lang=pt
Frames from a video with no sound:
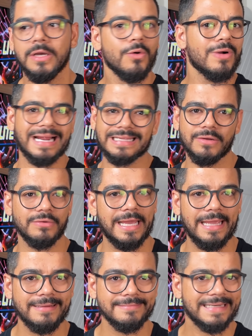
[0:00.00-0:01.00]
o cartão
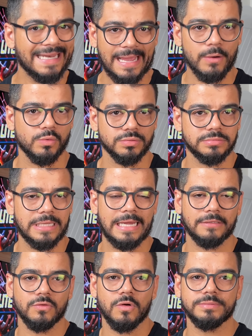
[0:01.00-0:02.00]
nem leu,
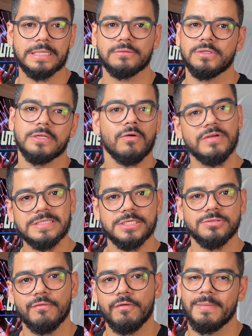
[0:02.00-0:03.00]
tá? No computador. Talvez
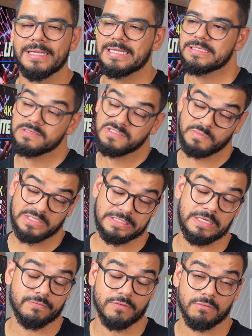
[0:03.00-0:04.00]
seja uma formatação
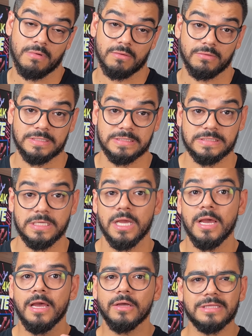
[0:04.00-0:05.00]
específica, alguma coisa assim.
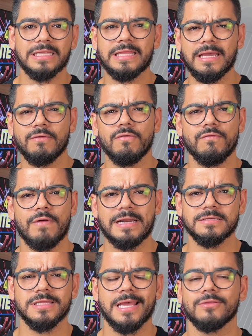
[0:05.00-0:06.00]
Eu tentei com
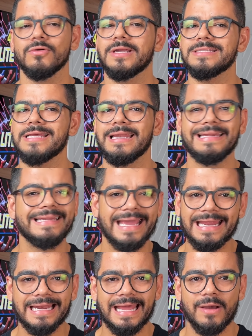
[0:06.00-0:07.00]
vários leitores e ele
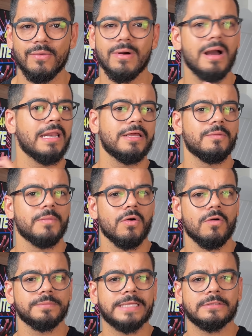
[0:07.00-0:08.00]
nem leu ali no meu
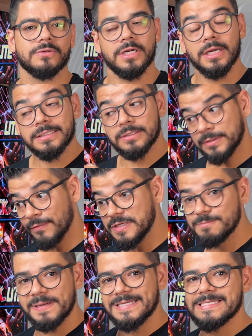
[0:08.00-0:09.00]
computador. Então
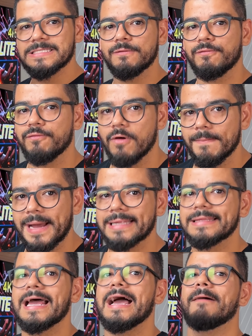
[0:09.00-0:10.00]
talvez precise
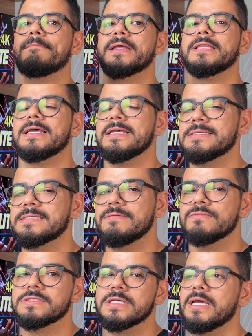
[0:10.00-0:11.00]
formatar para daí sim
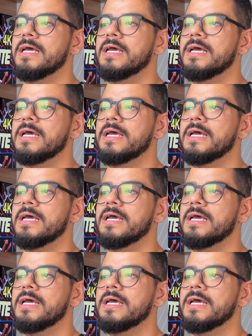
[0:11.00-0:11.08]
você